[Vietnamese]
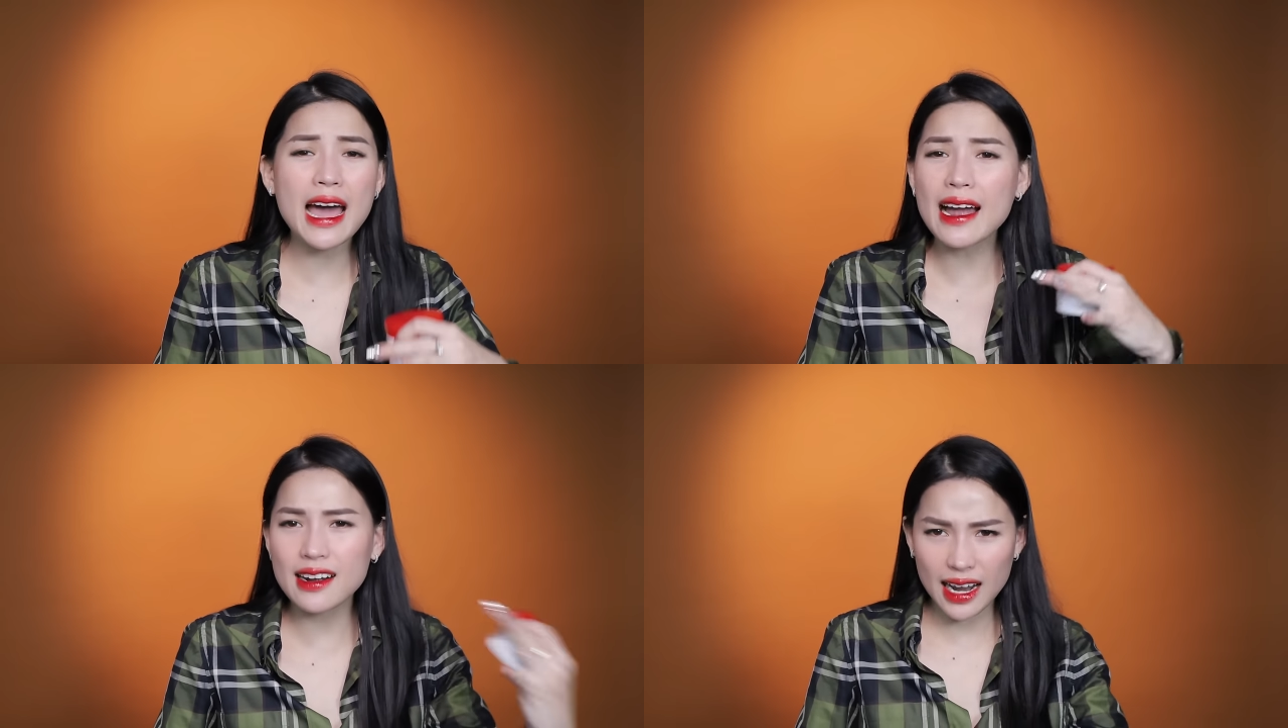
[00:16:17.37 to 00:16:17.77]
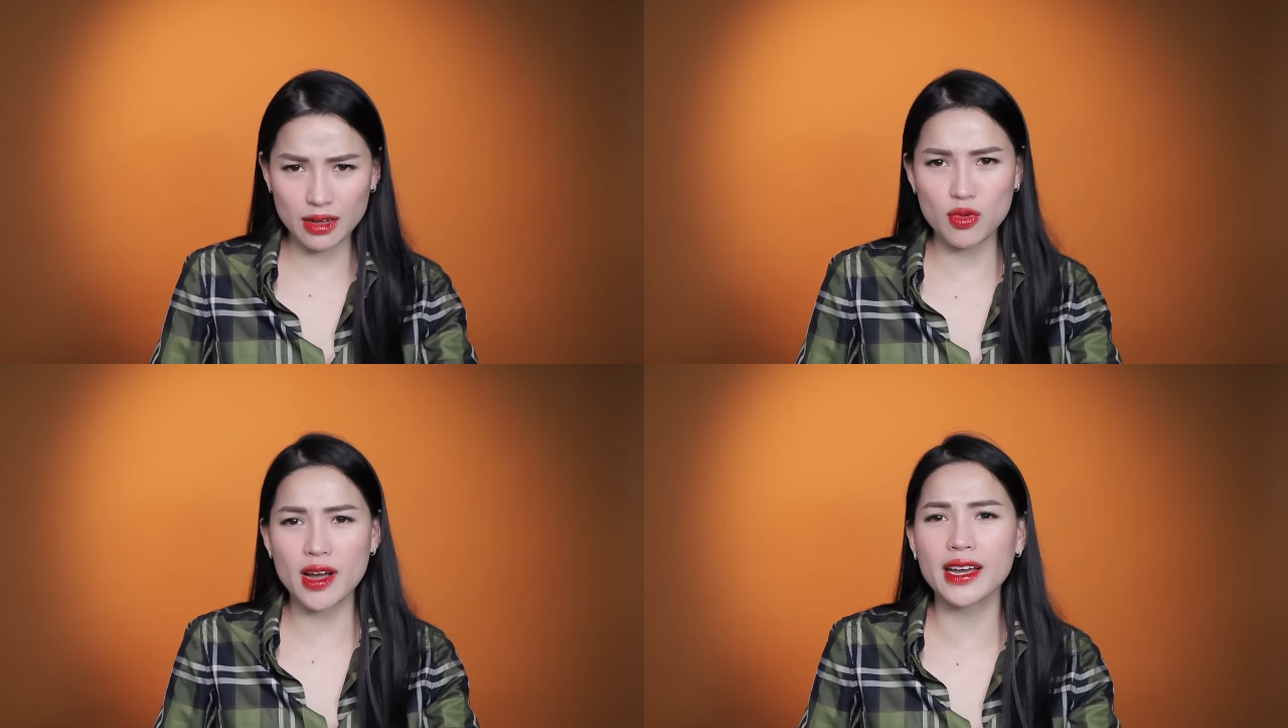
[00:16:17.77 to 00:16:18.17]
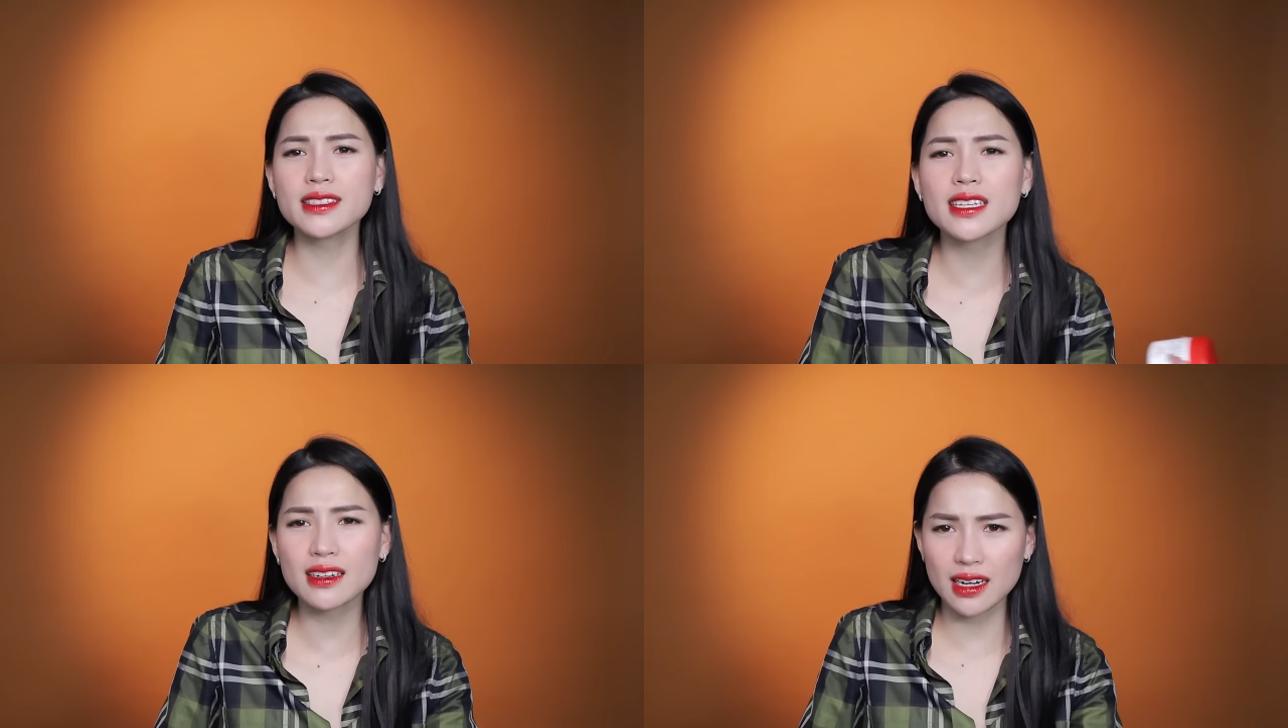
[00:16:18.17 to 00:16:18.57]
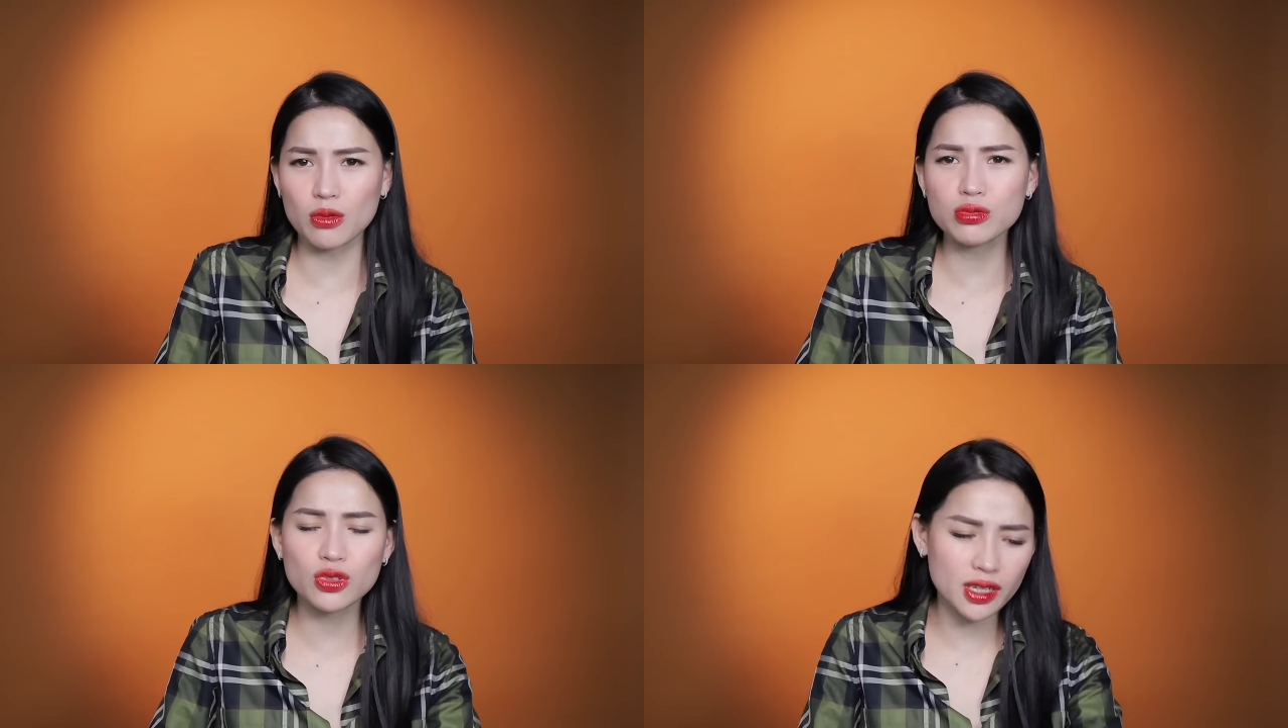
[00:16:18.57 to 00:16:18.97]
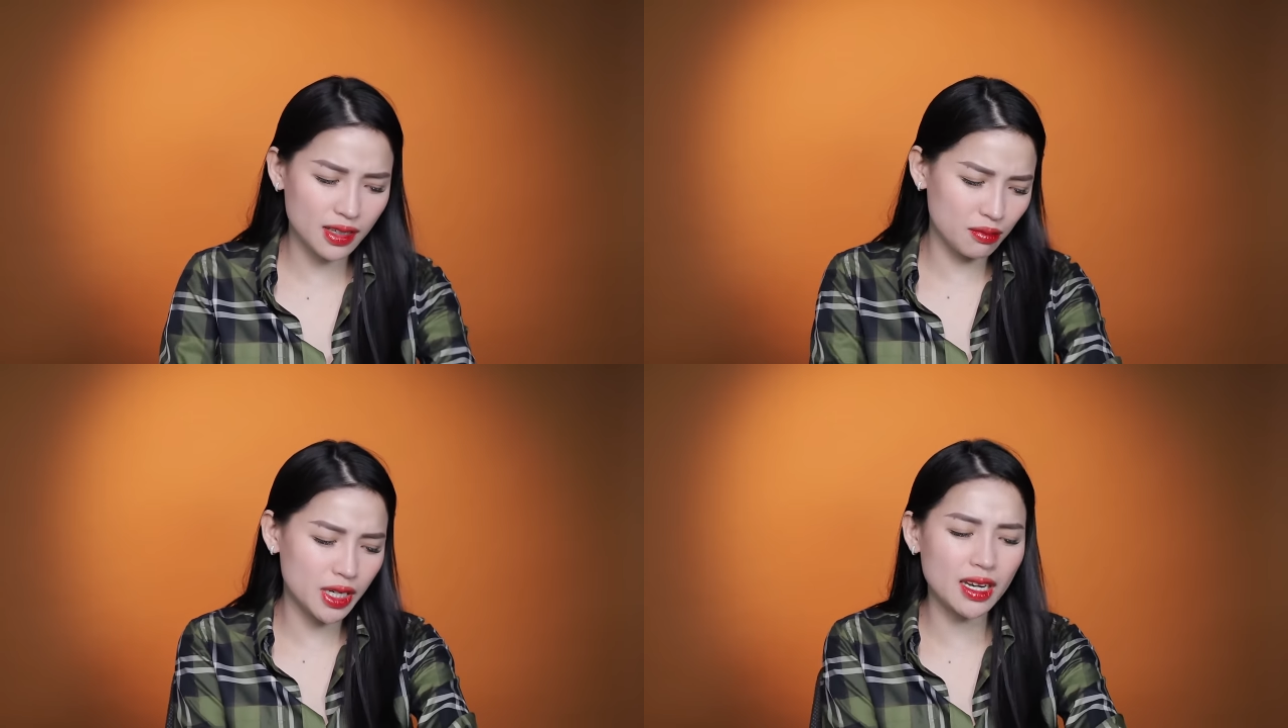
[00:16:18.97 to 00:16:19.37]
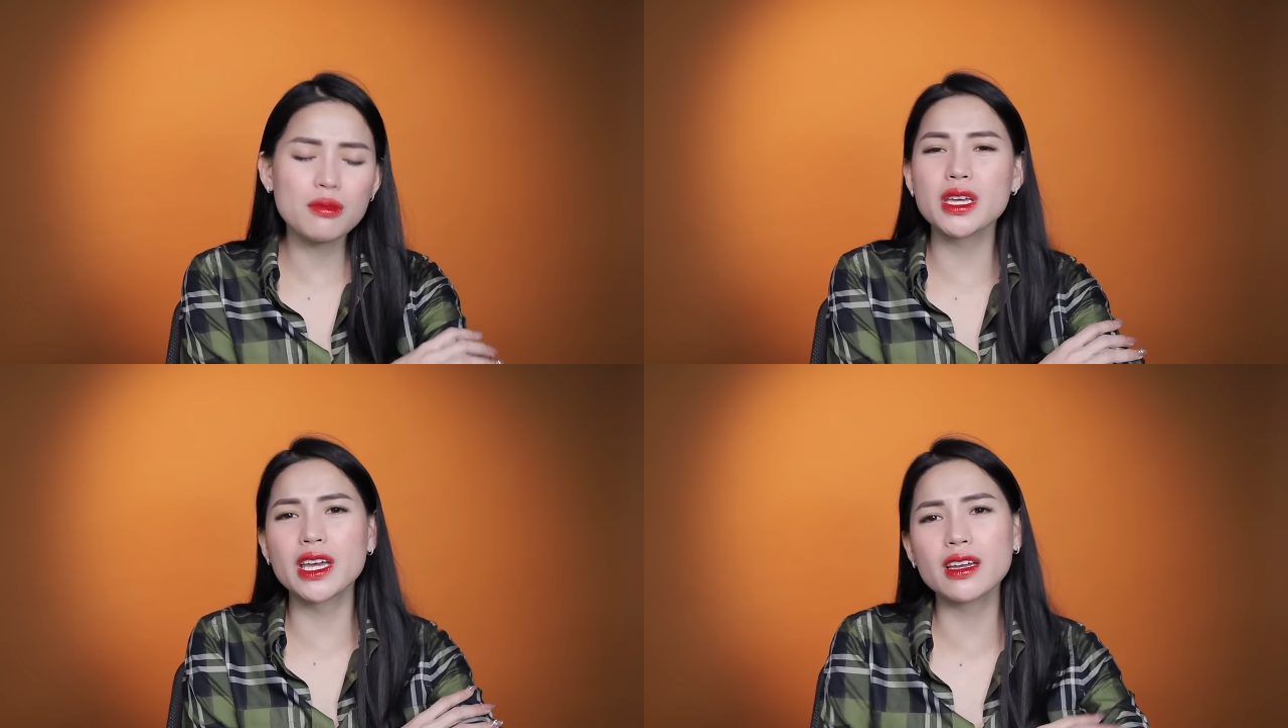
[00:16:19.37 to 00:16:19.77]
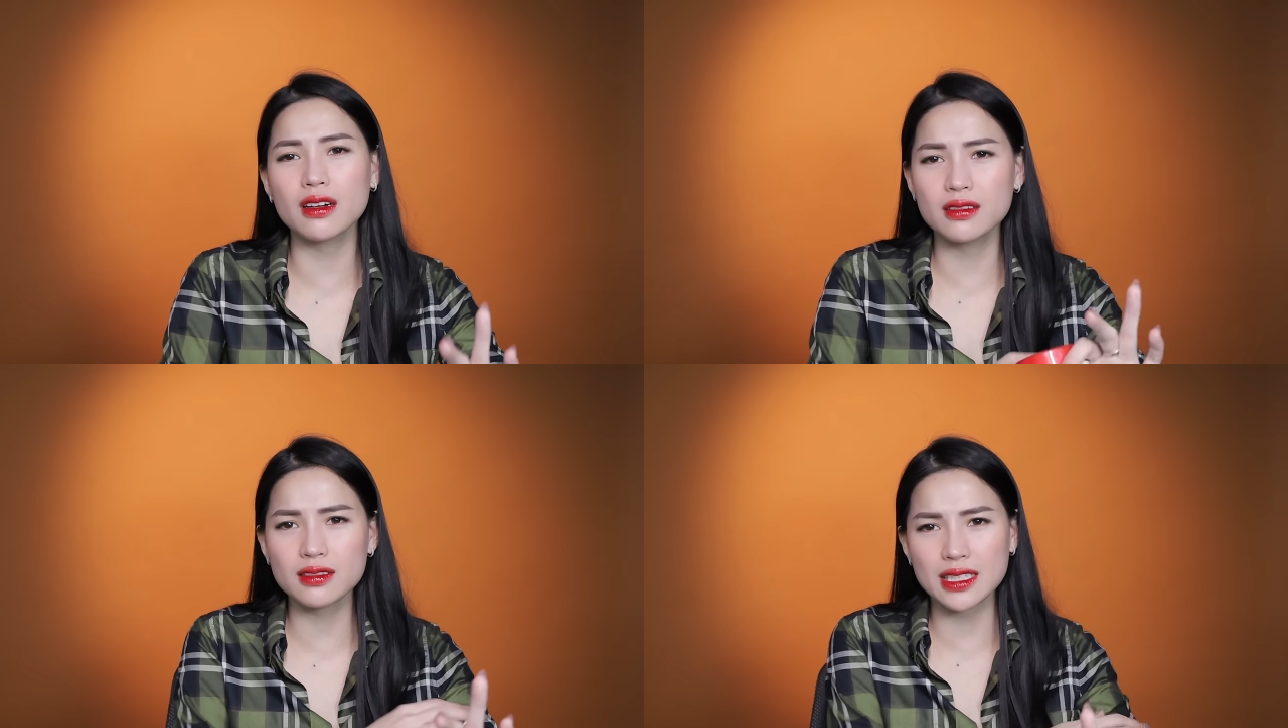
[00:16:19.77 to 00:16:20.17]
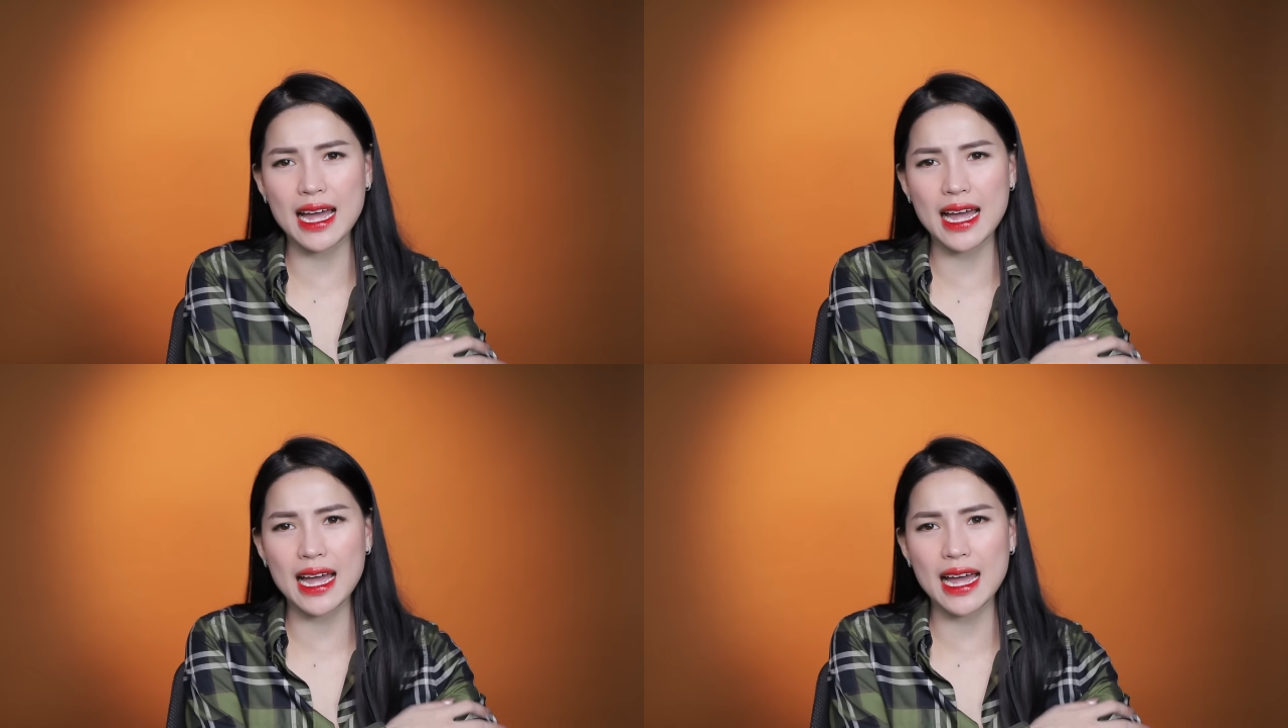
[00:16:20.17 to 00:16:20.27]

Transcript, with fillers: Đang lạnh một cái sang nóng, cho nên là mình đã bị kích ứng,